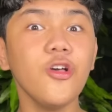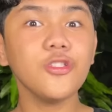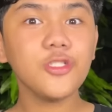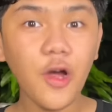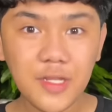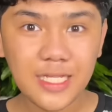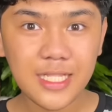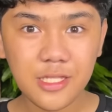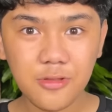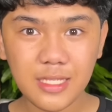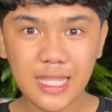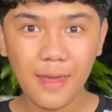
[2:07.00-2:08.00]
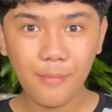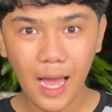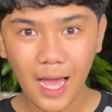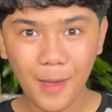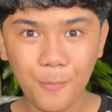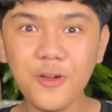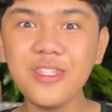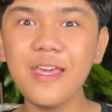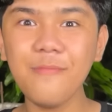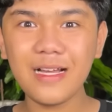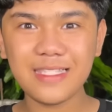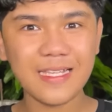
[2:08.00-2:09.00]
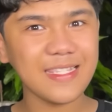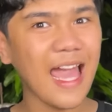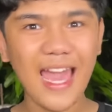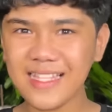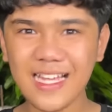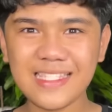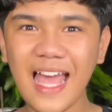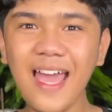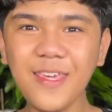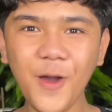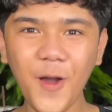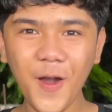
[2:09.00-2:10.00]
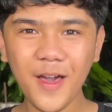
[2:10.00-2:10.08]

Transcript: So, nandito na tayo mga kapudi. Magsasain na tayo.